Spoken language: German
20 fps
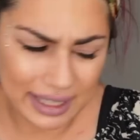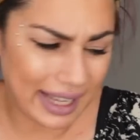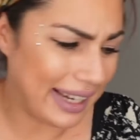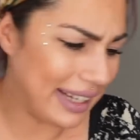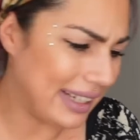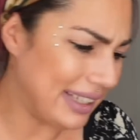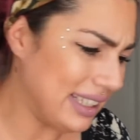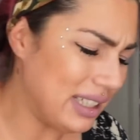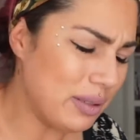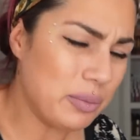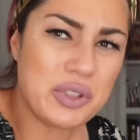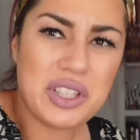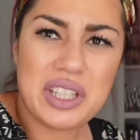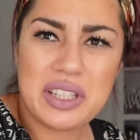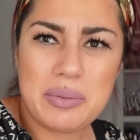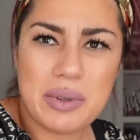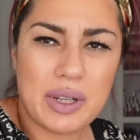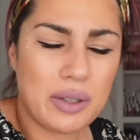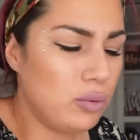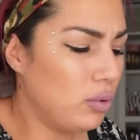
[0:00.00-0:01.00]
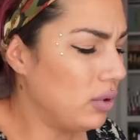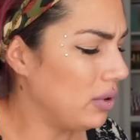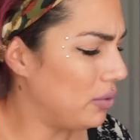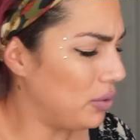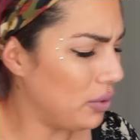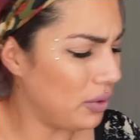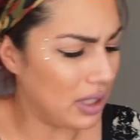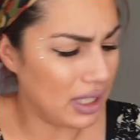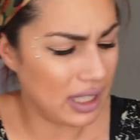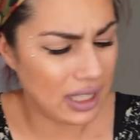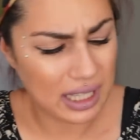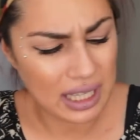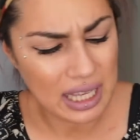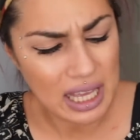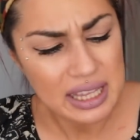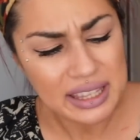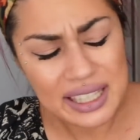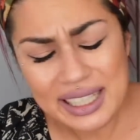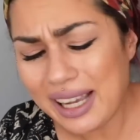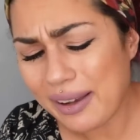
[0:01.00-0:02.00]
Nein, ich muss jetzt mal gucken für... Ey.
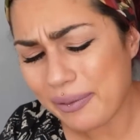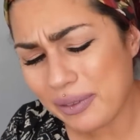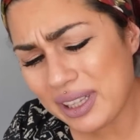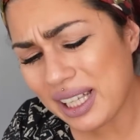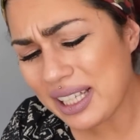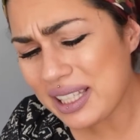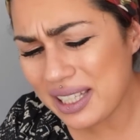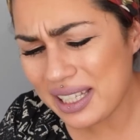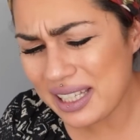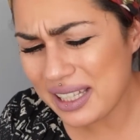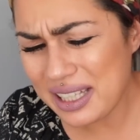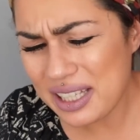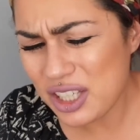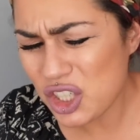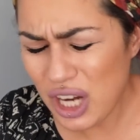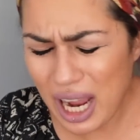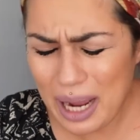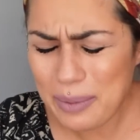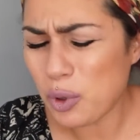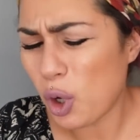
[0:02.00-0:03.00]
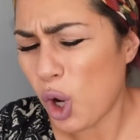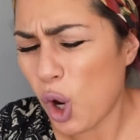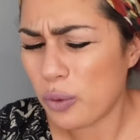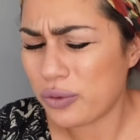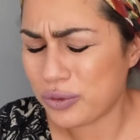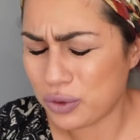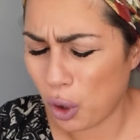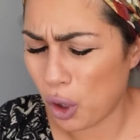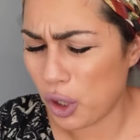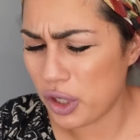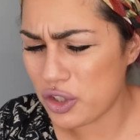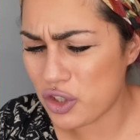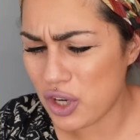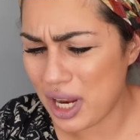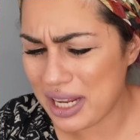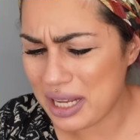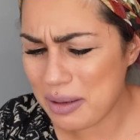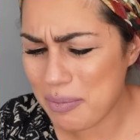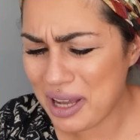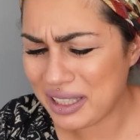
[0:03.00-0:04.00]
Digga, wie das, das schreibt doch auf Deutsch,
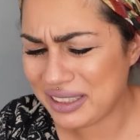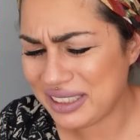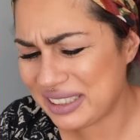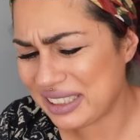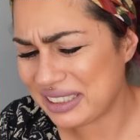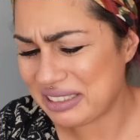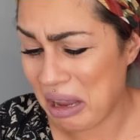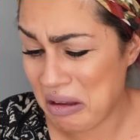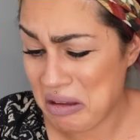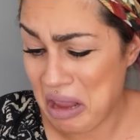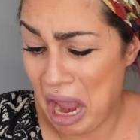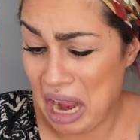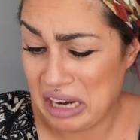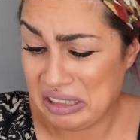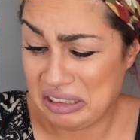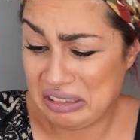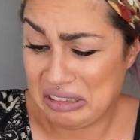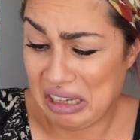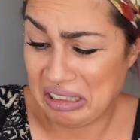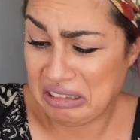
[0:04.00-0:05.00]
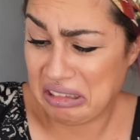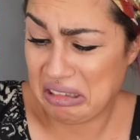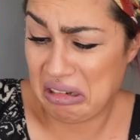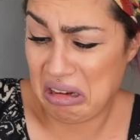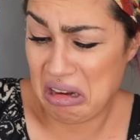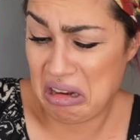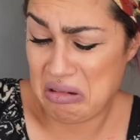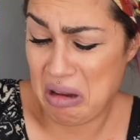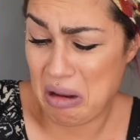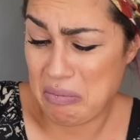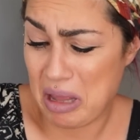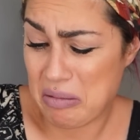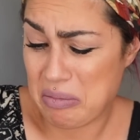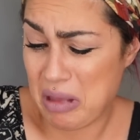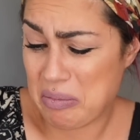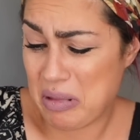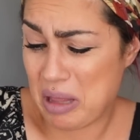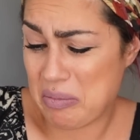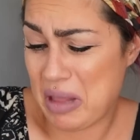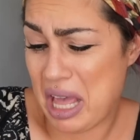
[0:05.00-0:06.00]
ey. Immer dieses hey, heiti heiti,
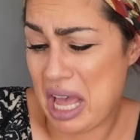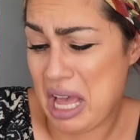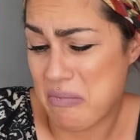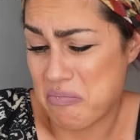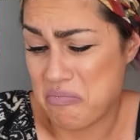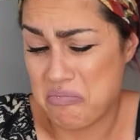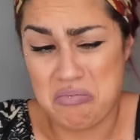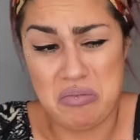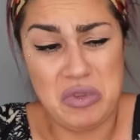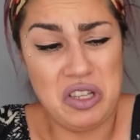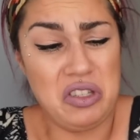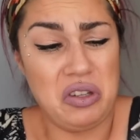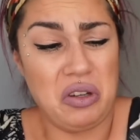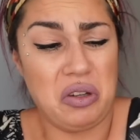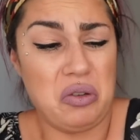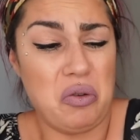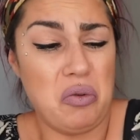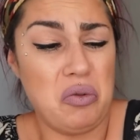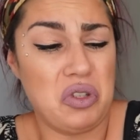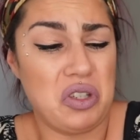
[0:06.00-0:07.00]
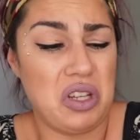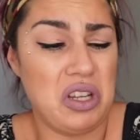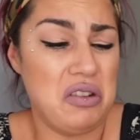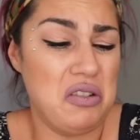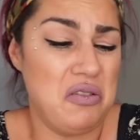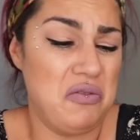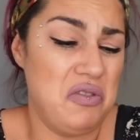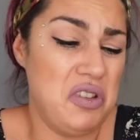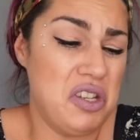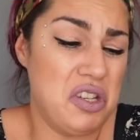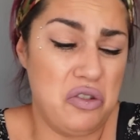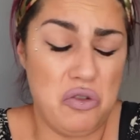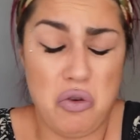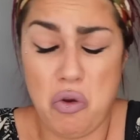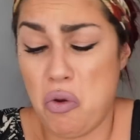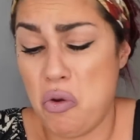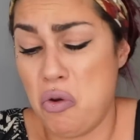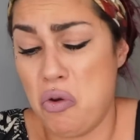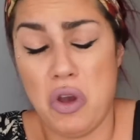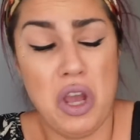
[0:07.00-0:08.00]
blablabla, mysteriös,
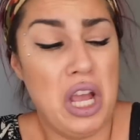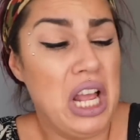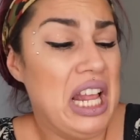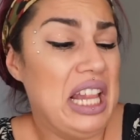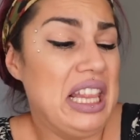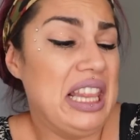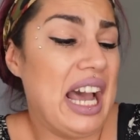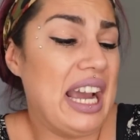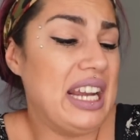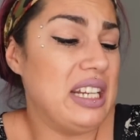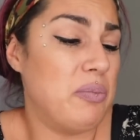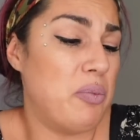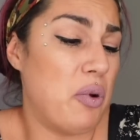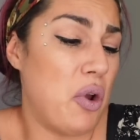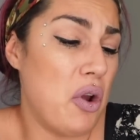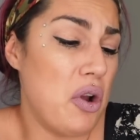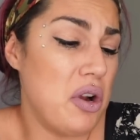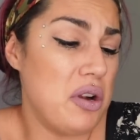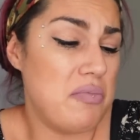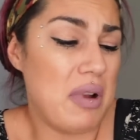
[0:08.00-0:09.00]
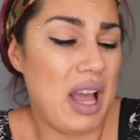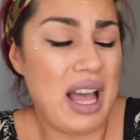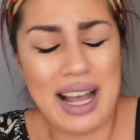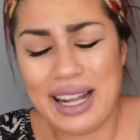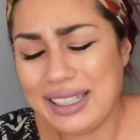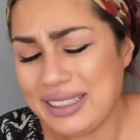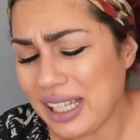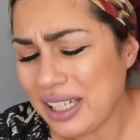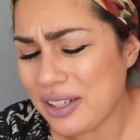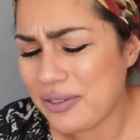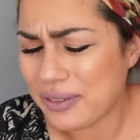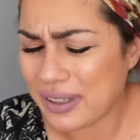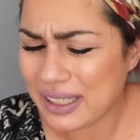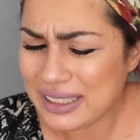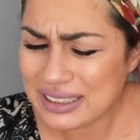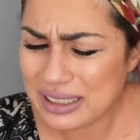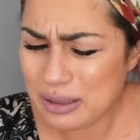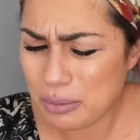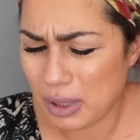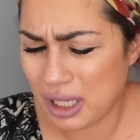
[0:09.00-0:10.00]
genifitieux, light pearl. Ja, halt deine
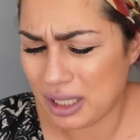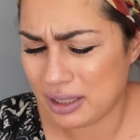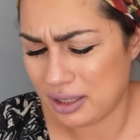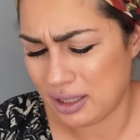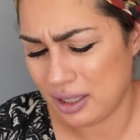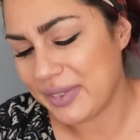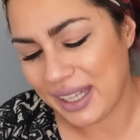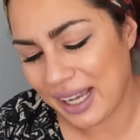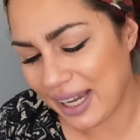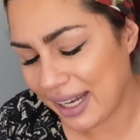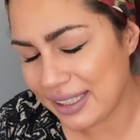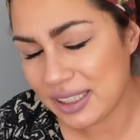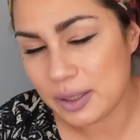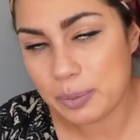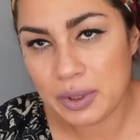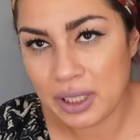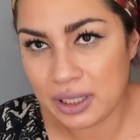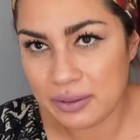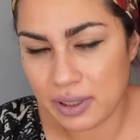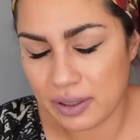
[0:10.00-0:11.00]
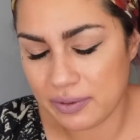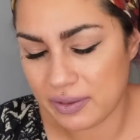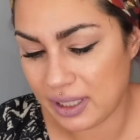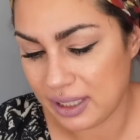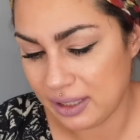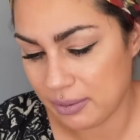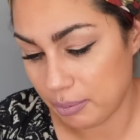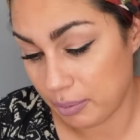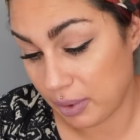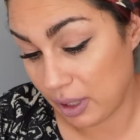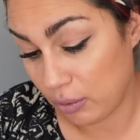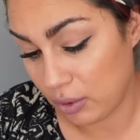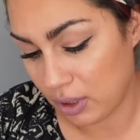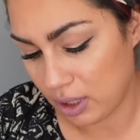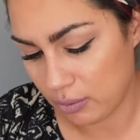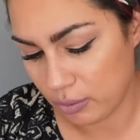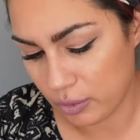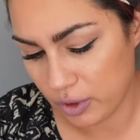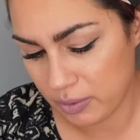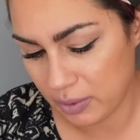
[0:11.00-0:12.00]
Fresse, Mann. Nein, ich bin einfach vielleicht ein
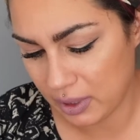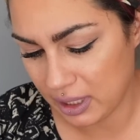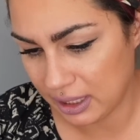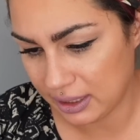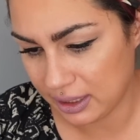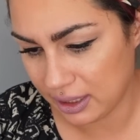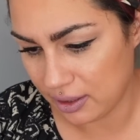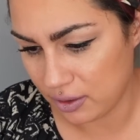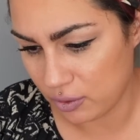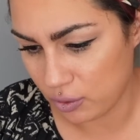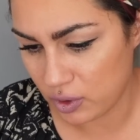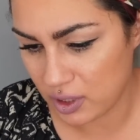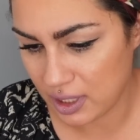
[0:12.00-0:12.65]
Bauer, muss man halt dazu